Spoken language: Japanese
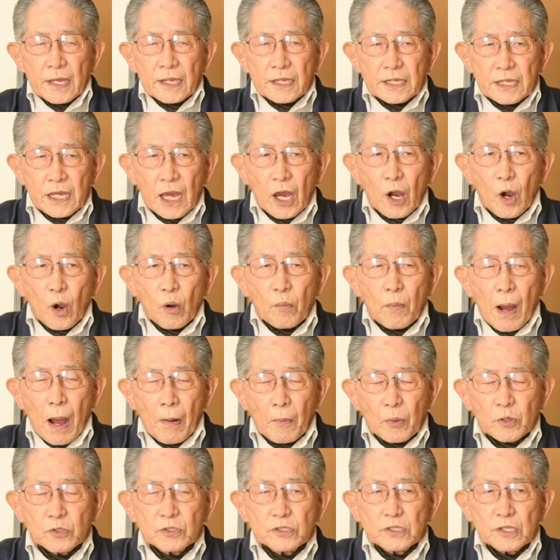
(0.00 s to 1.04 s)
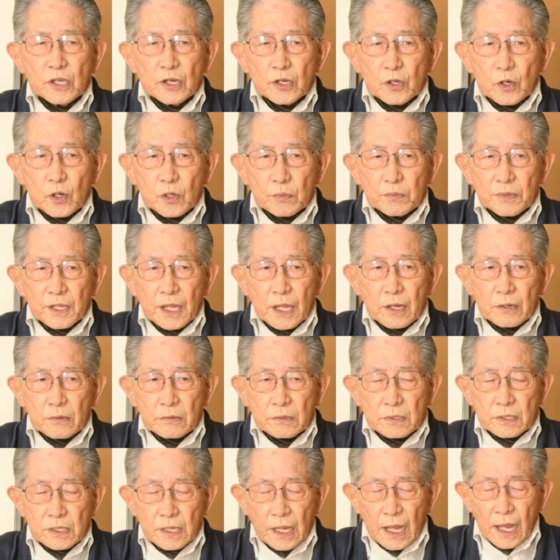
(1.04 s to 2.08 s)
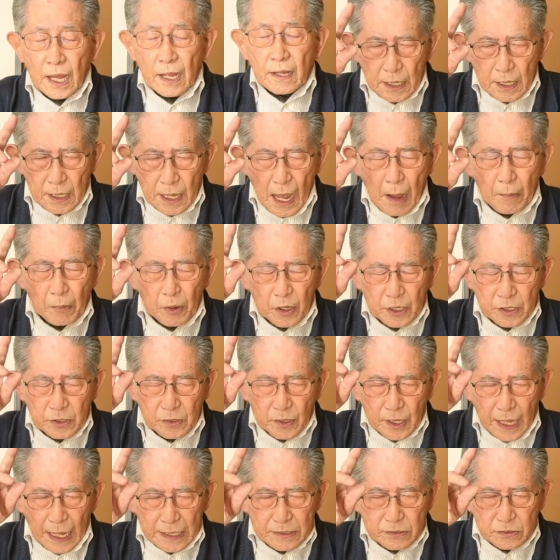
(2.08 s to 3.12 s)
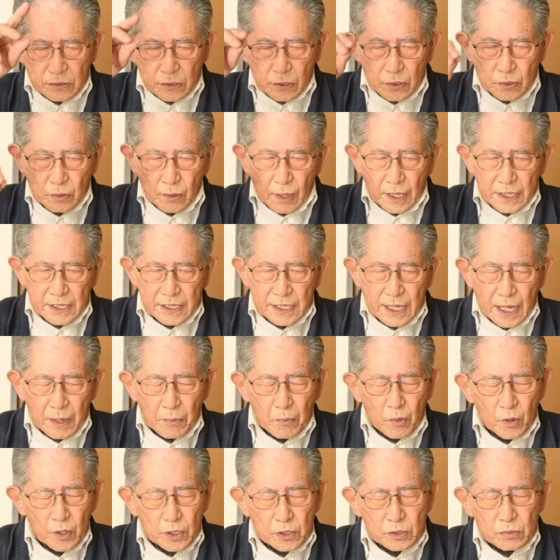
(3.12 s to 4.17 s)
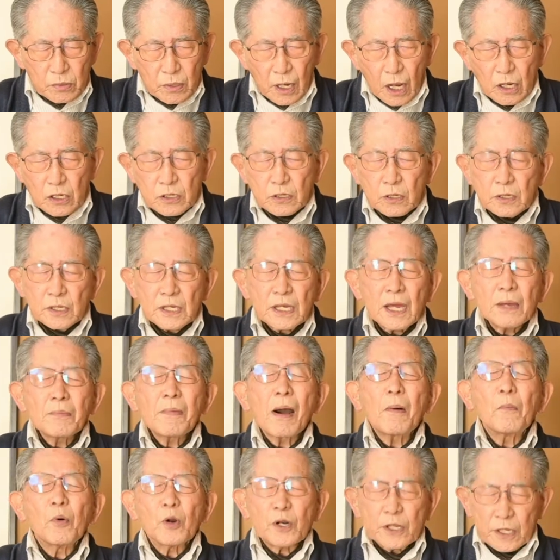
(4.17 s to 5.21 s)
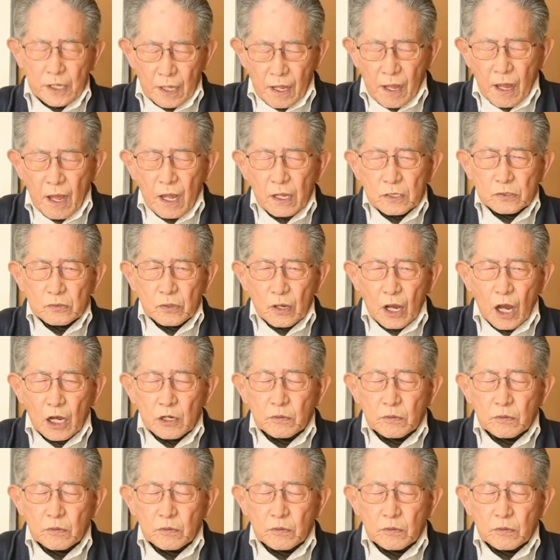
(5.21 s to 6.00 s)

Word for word: 家を守っているように見えるんで、ヤモリの矢っていうのは家守と書く、家守りと書